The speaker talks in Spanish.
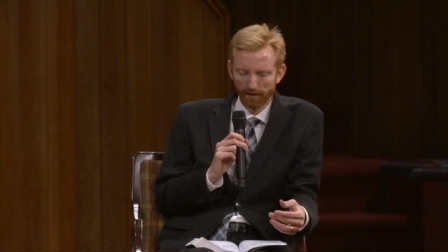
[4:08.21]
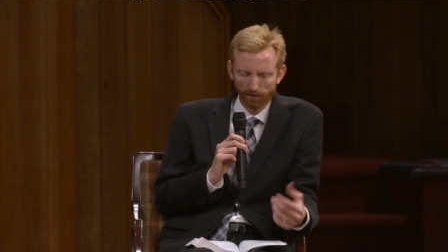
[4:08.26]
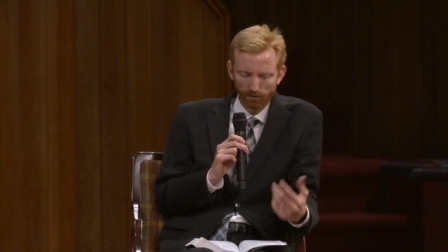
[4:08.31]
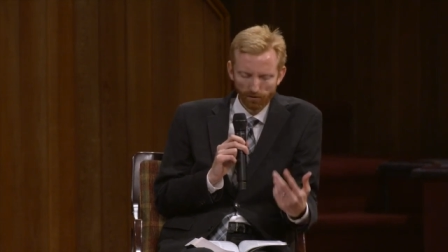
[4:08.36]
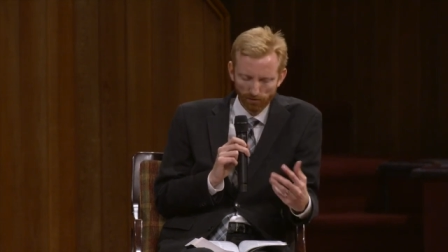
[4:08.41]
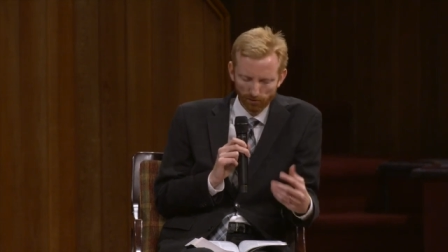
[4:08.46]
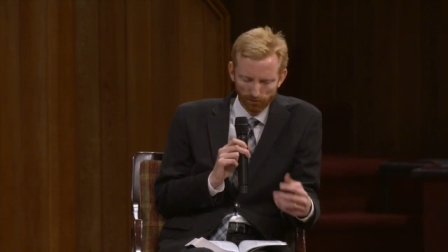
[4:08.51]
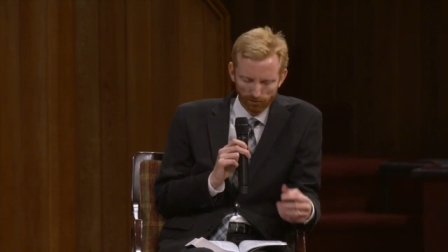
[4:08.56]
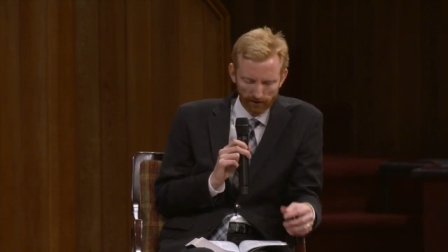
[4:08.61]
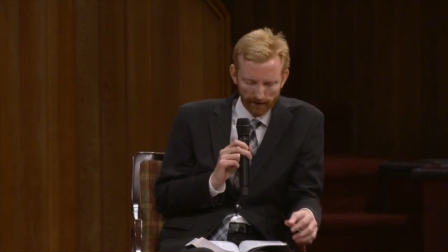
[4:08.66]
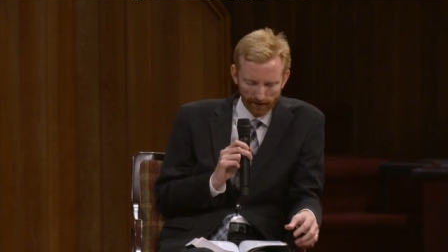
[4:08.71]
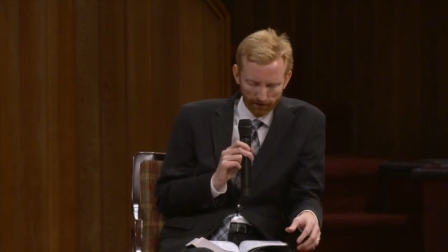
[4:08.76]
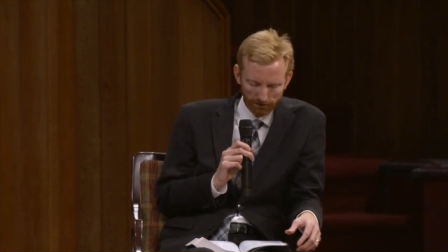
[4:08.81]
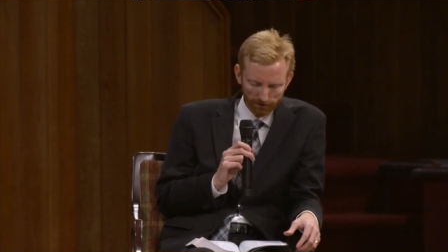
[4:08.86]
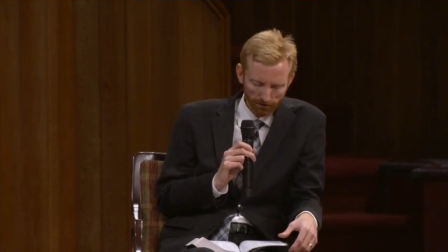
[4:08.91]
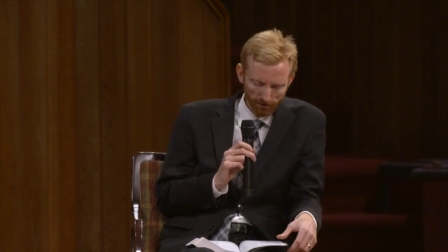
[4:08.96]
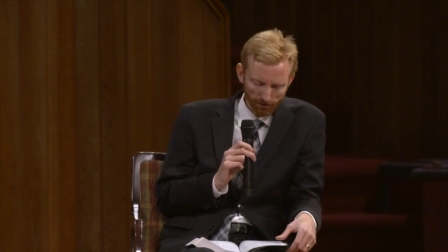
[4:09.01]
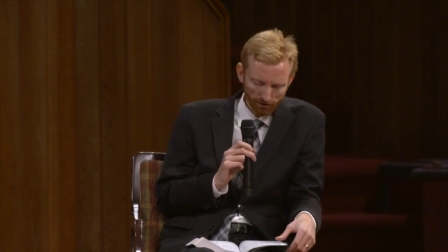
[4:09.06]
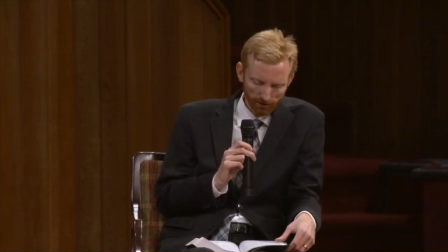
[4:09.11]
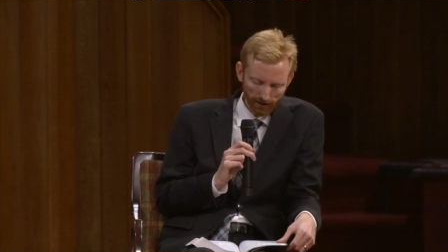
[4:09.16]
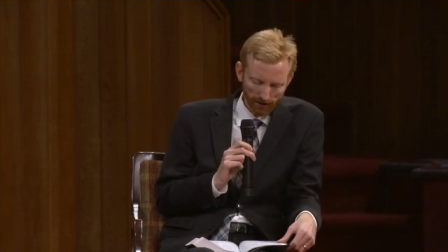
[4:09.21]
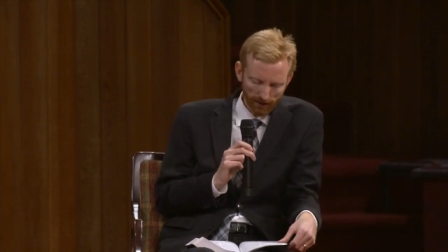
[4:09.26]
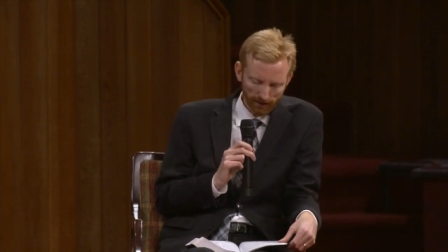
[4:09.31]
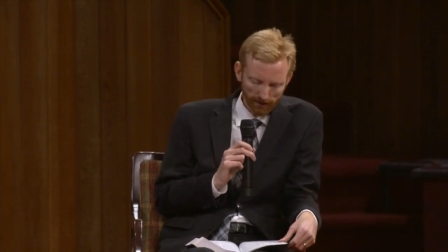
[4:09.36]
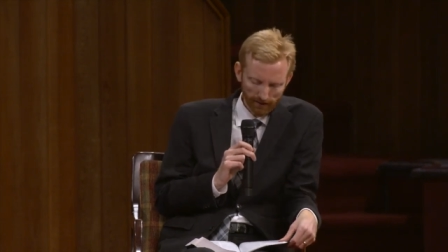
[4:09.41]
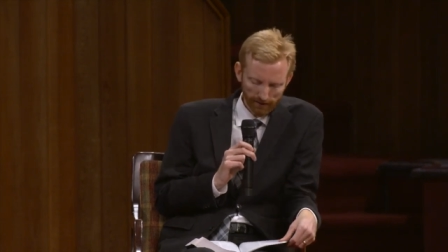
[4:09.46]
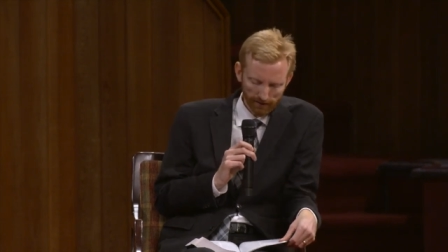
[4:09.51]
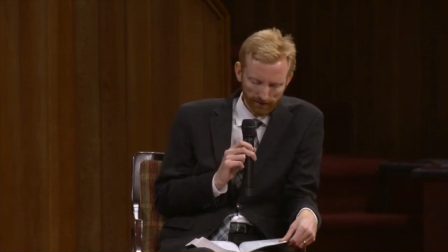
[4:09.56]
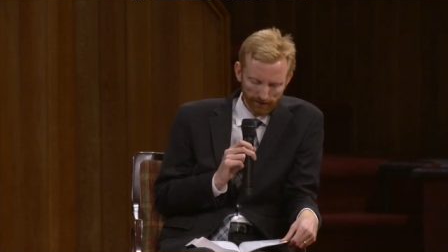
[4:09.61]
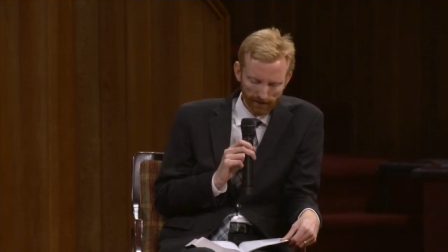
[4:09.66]
un texto
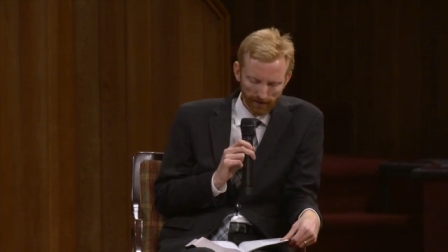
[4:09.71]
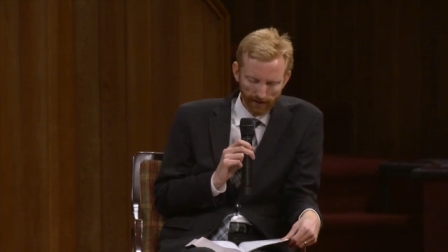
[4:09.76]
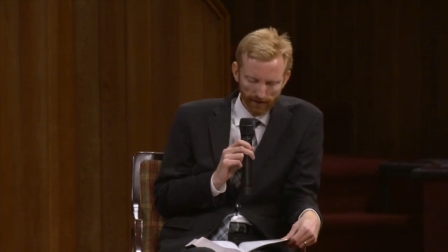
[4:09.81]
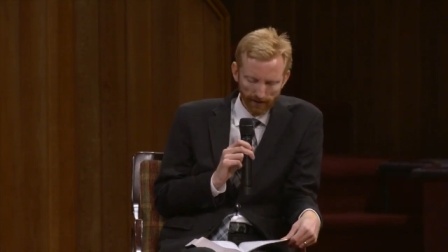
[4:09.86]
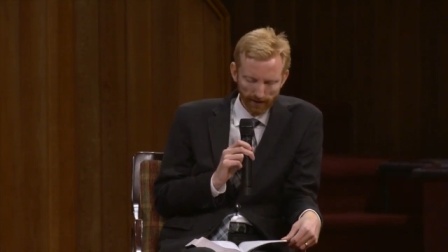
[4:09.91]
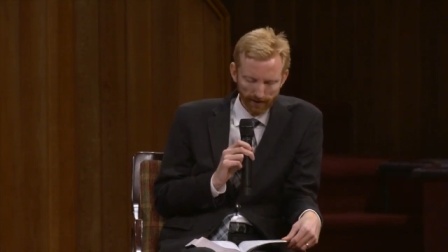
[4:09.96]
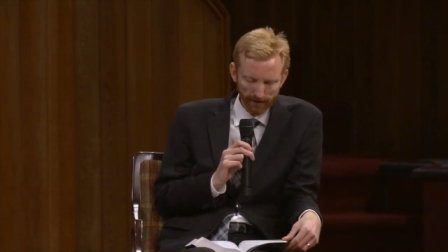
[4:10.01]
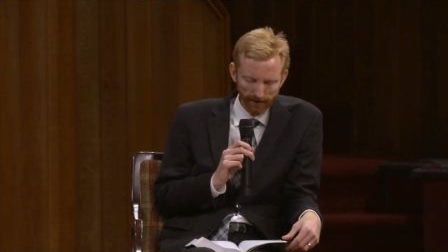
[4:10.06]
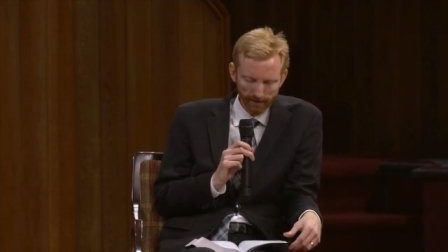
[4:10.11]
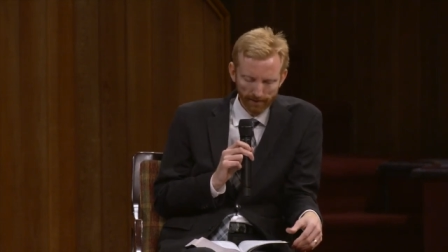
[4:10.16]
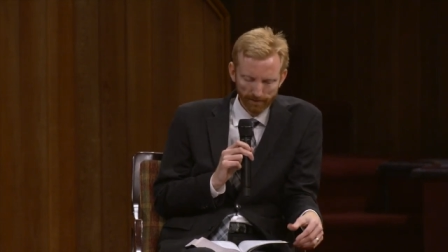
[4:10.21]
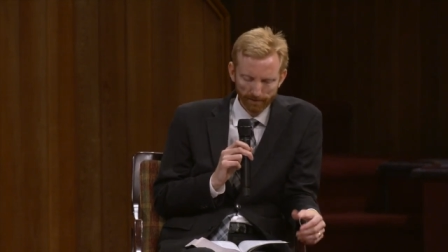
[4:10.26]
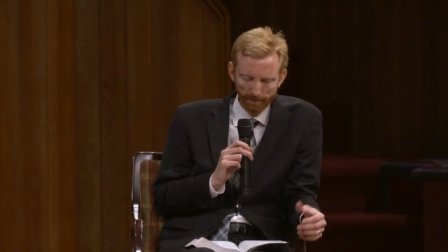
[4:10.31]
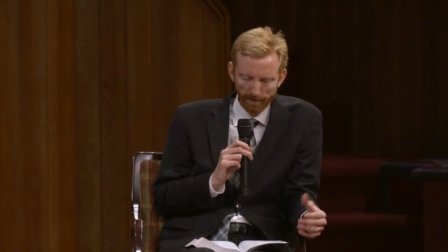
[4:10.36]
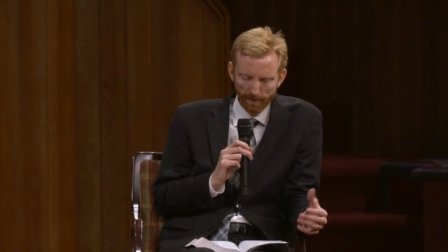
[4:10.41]
que quisiera leer